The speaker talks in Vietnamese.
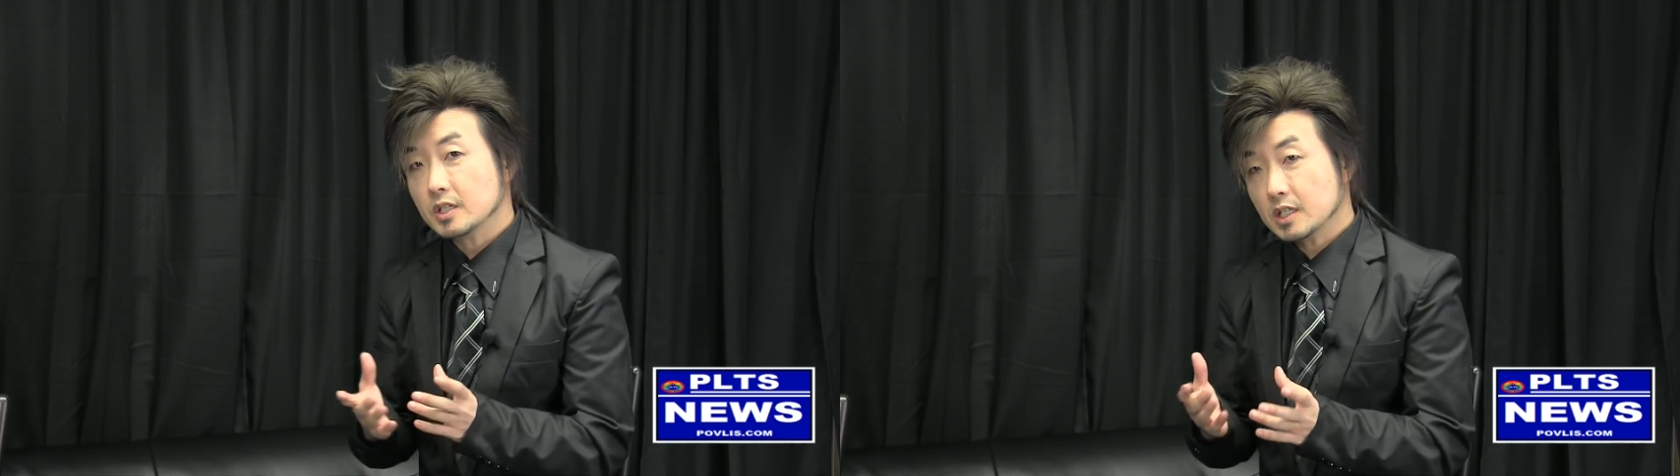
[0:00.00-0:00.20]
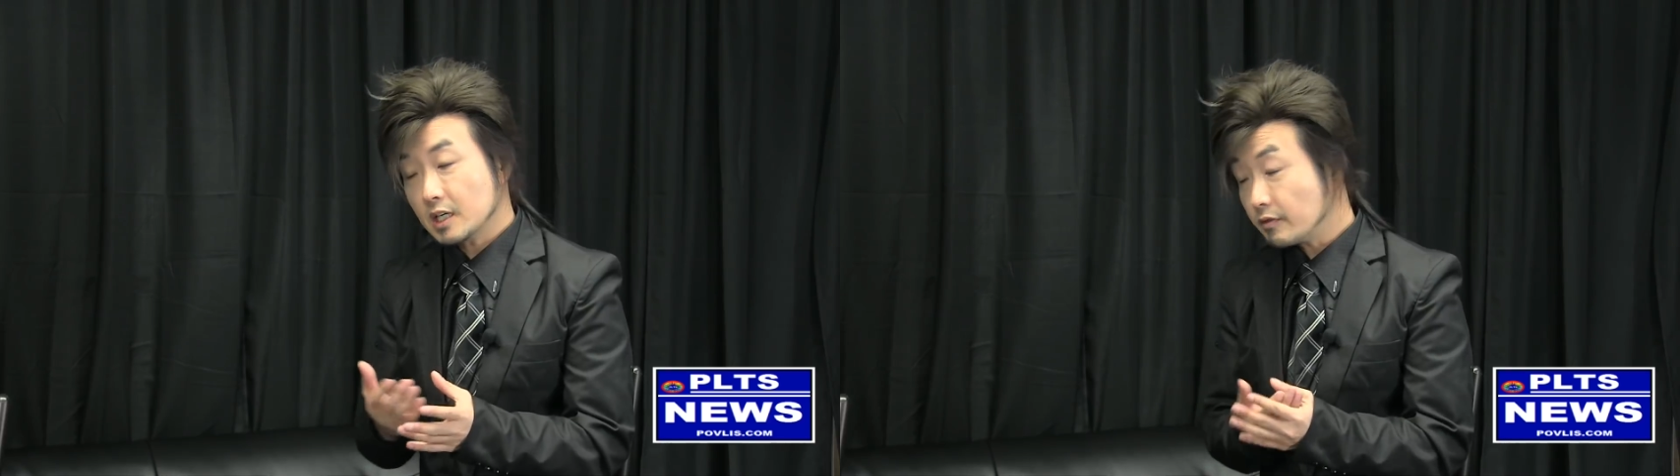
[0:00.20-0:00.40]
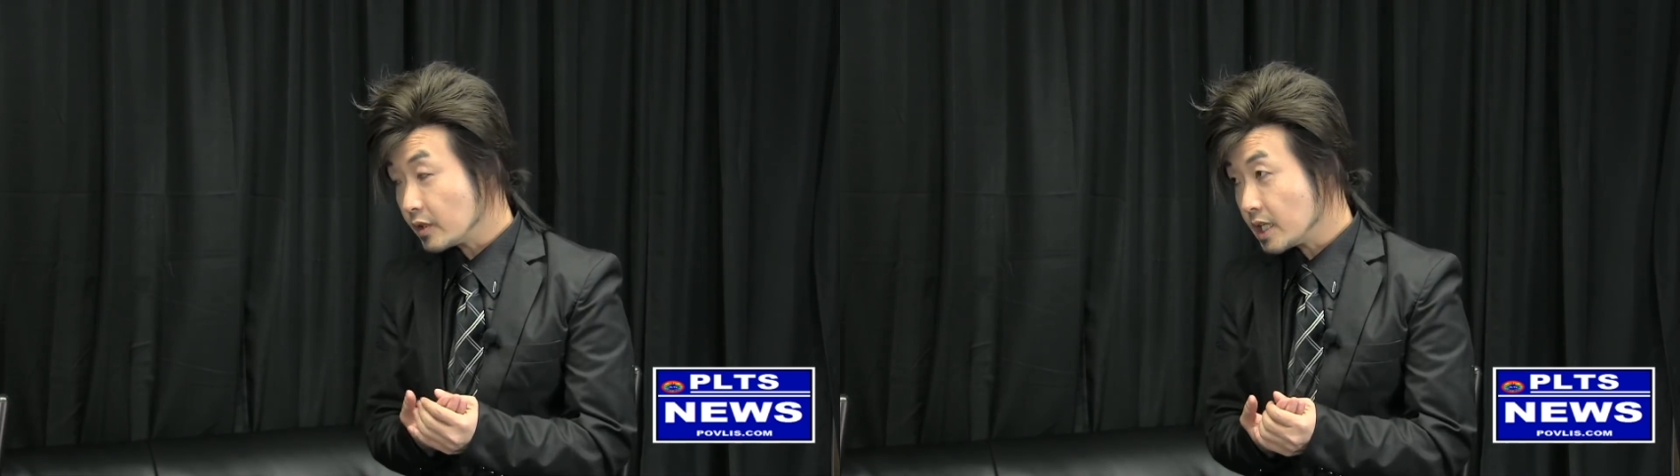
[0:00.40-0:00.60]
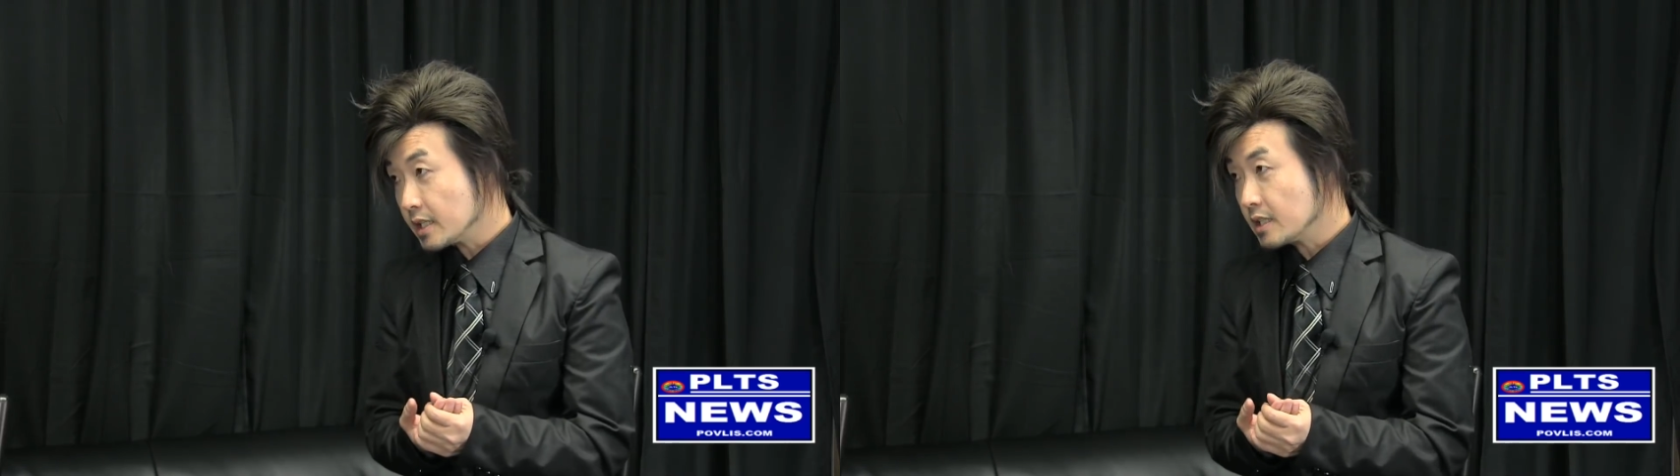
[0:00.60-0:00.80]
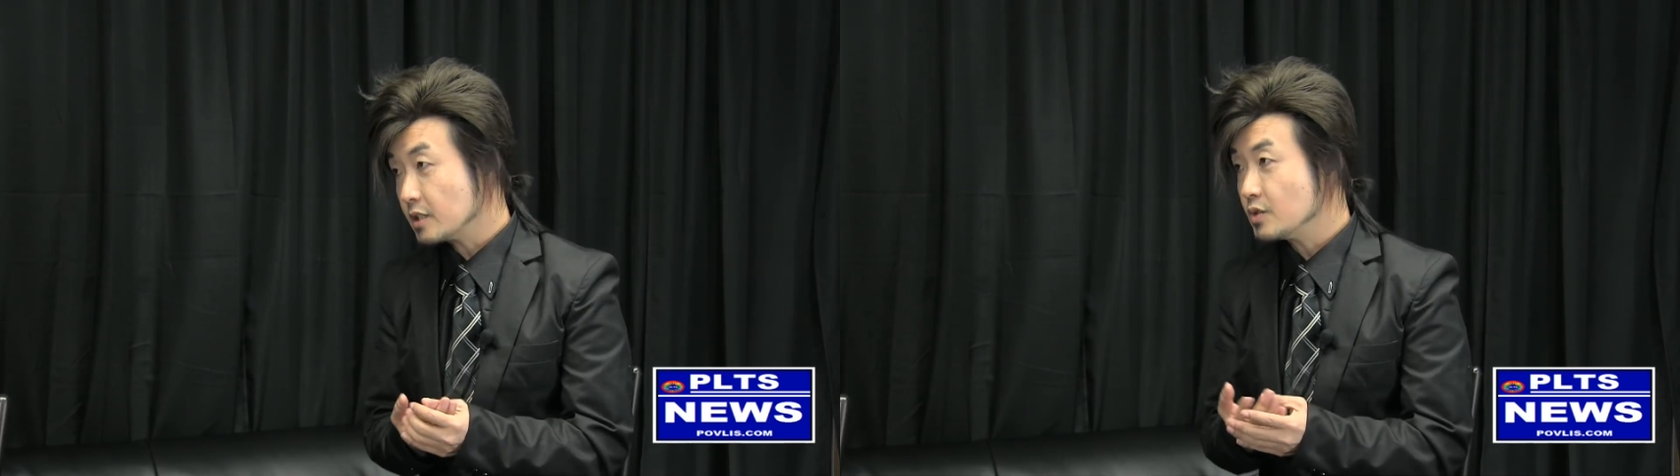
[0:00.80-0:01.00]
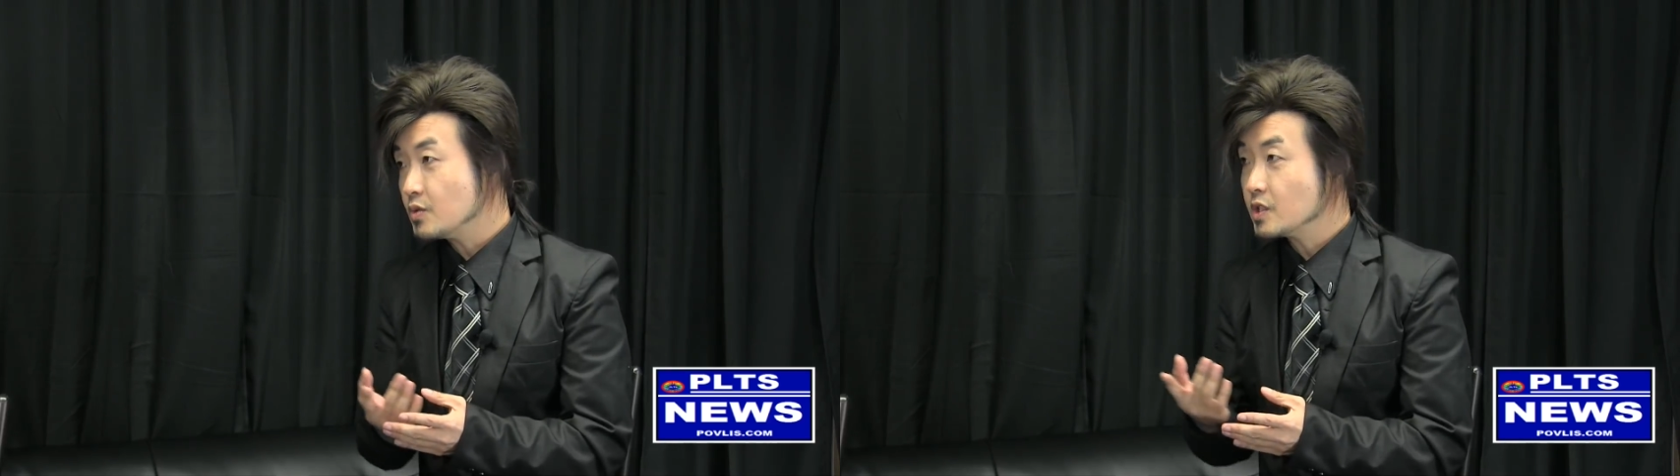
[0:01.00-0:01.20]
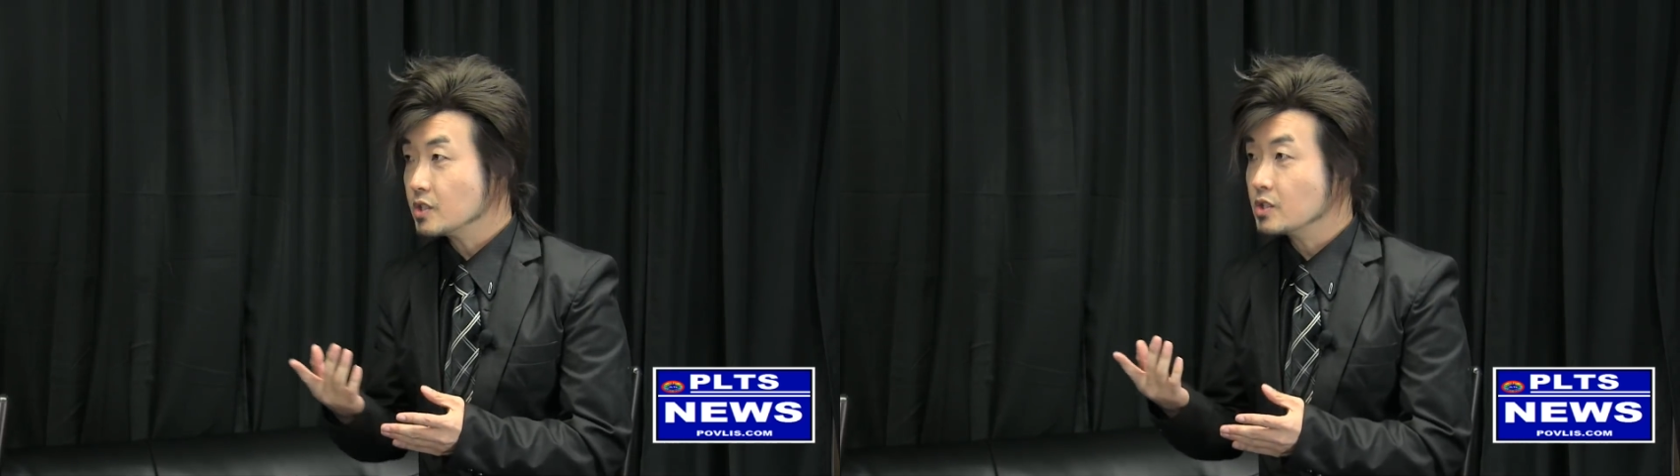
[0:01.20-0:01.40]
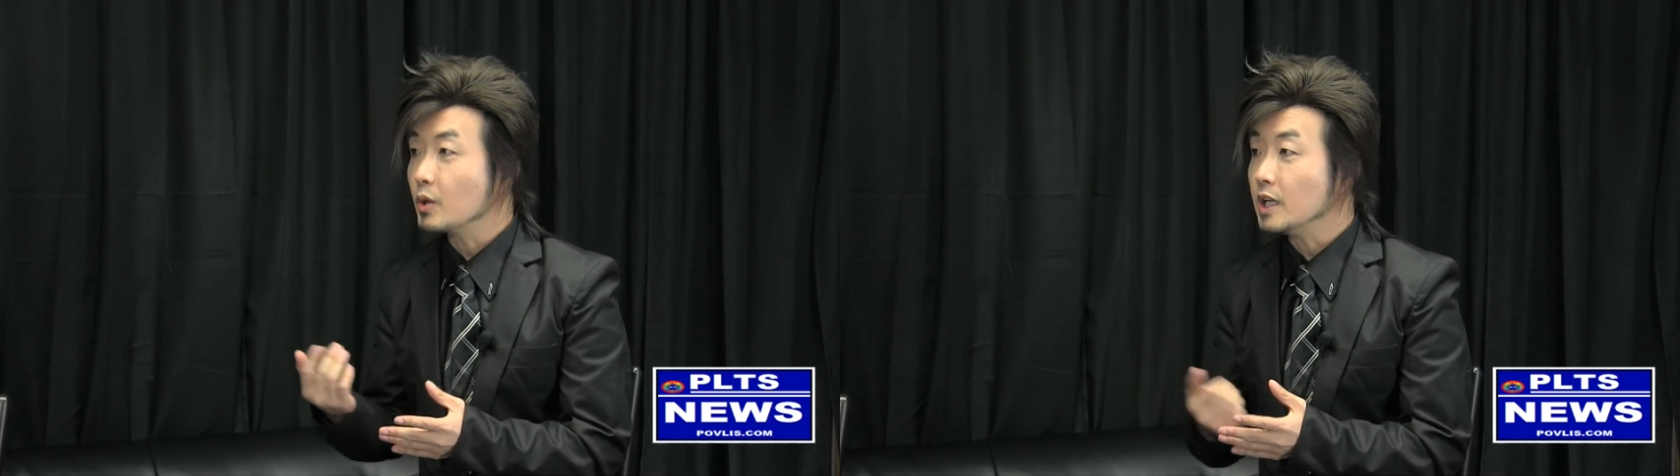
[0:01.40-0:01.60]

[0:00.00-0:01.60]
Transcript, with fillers: California đây lu cổ